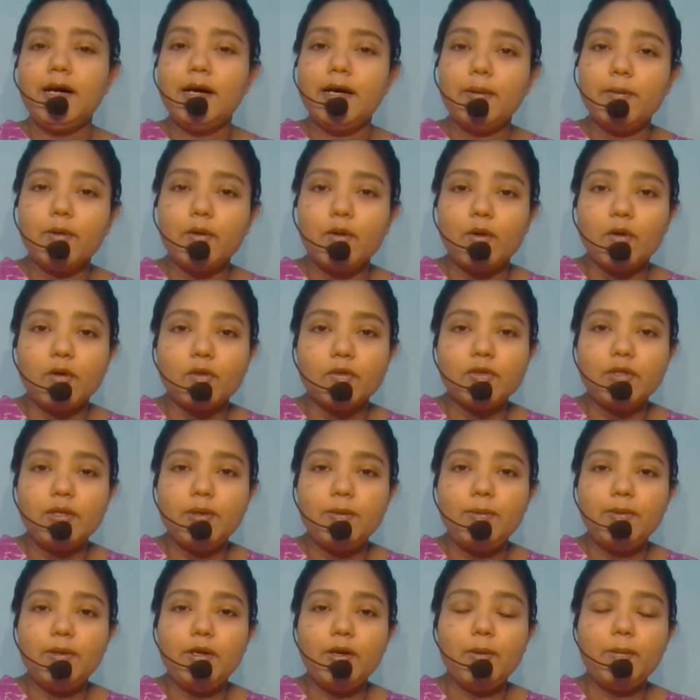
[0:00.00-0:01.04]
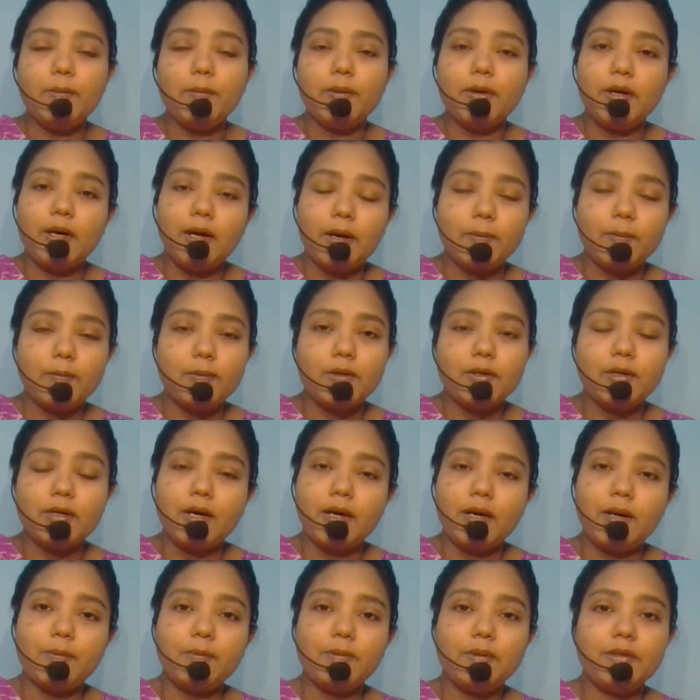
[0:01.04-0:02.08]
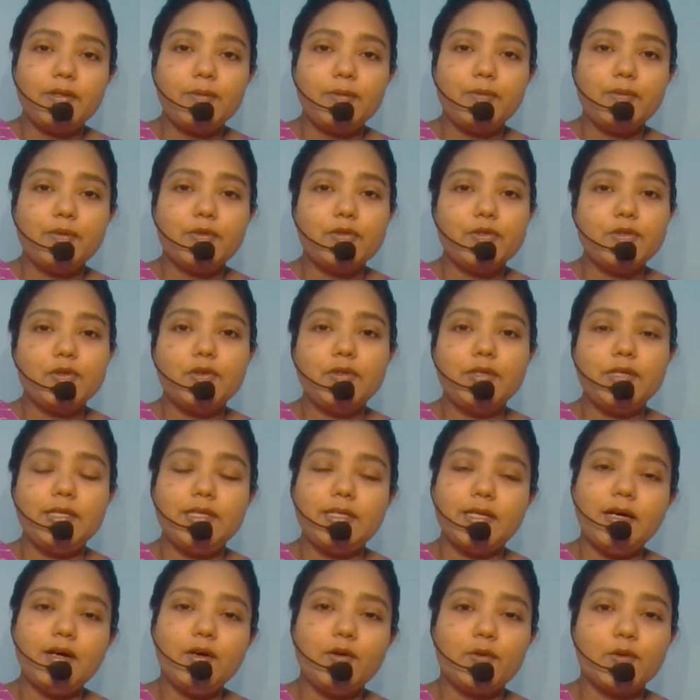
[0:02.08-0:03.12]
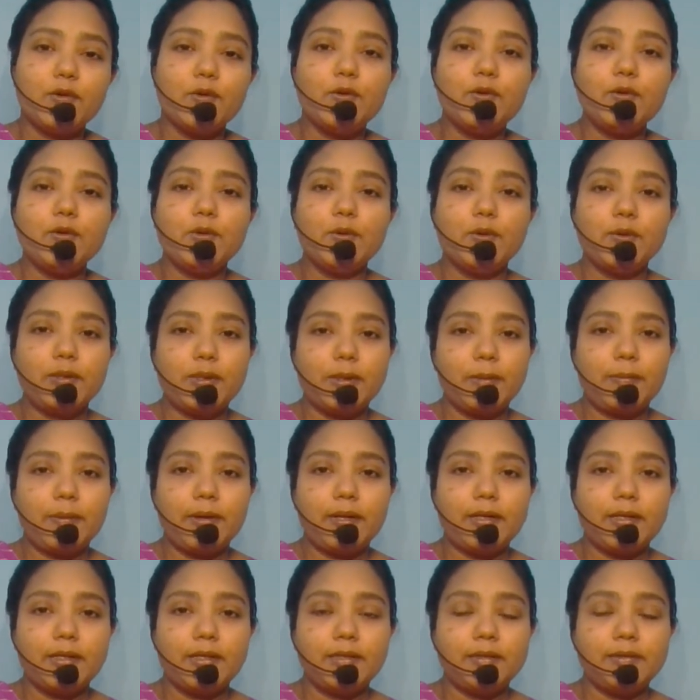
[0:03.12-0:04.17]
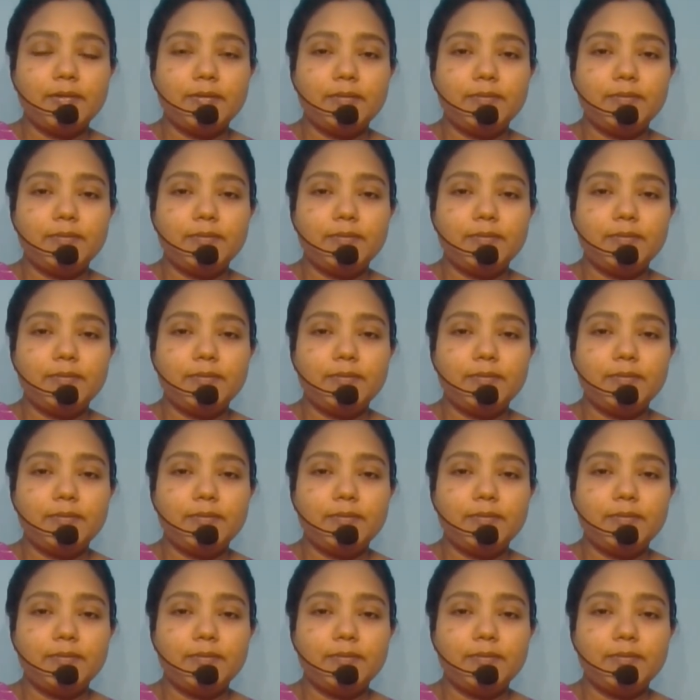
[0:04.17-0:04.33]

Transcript: এবং অনতি বিলম্বে আপনারা আপনাদের প্রস্তুতিটা গ্রহণ করতে পারেন